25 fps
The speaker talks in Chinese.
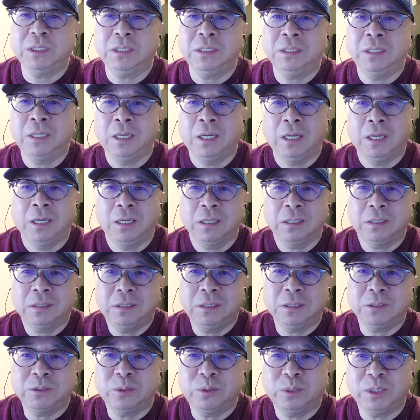的
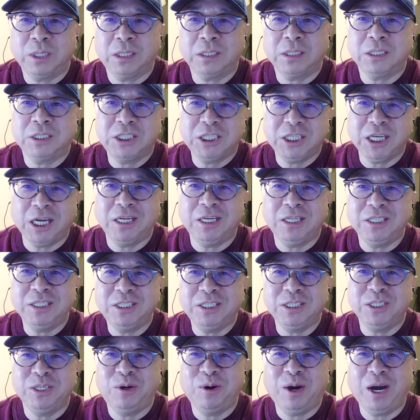各种各样的千人
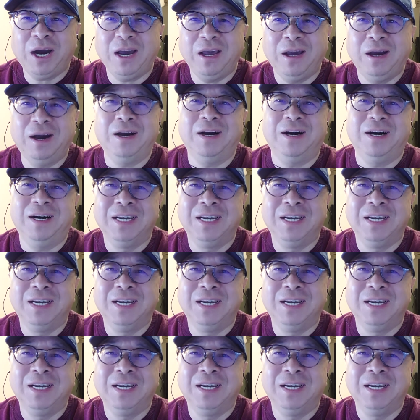计划呀，